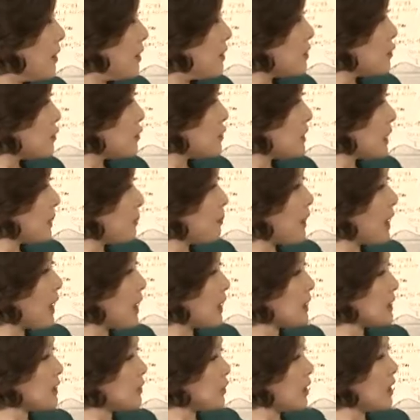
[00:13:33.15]
주제
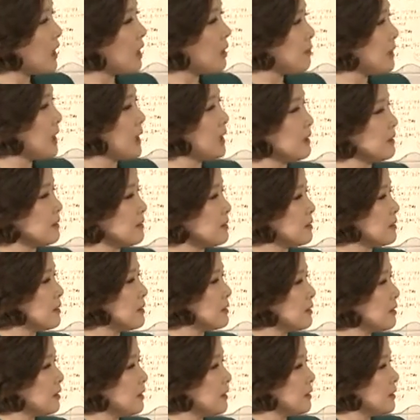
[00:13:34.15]
파악이 돼야만
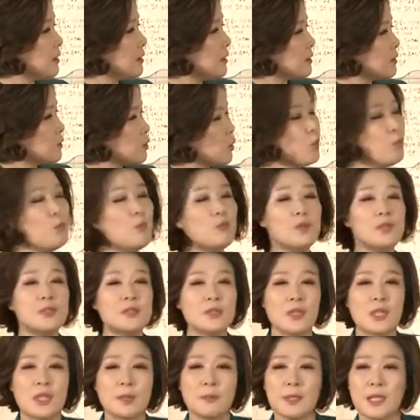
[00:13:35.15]

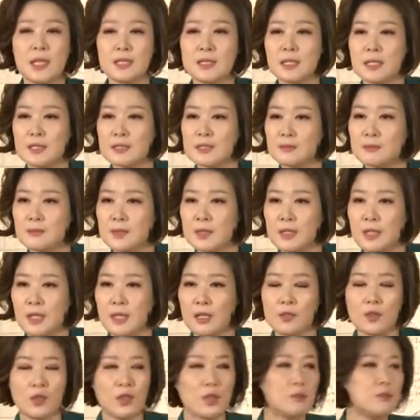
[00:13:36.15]
동문서답을 하지 않습니다.
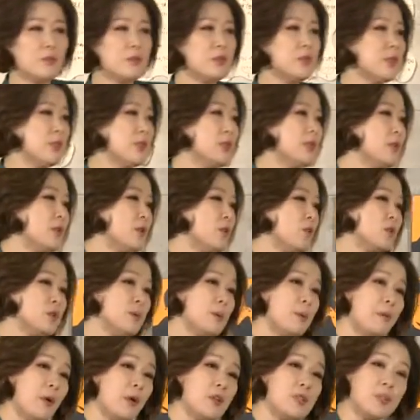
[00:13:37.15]
여러분들
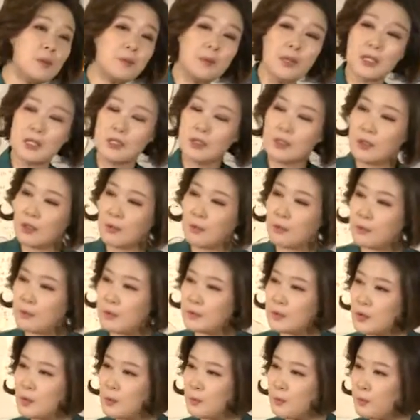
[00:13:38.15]
요즘에 면접 같은 거
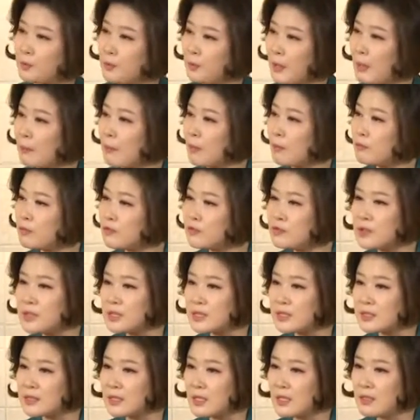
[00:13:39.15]
좀 봐 본 분들
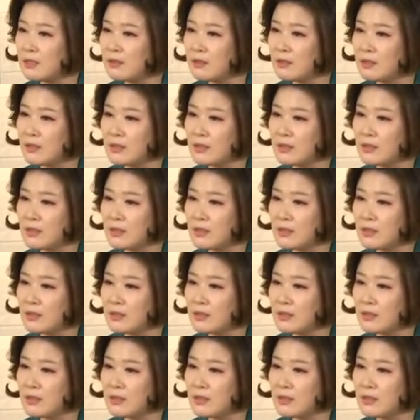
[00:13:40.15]
있어요?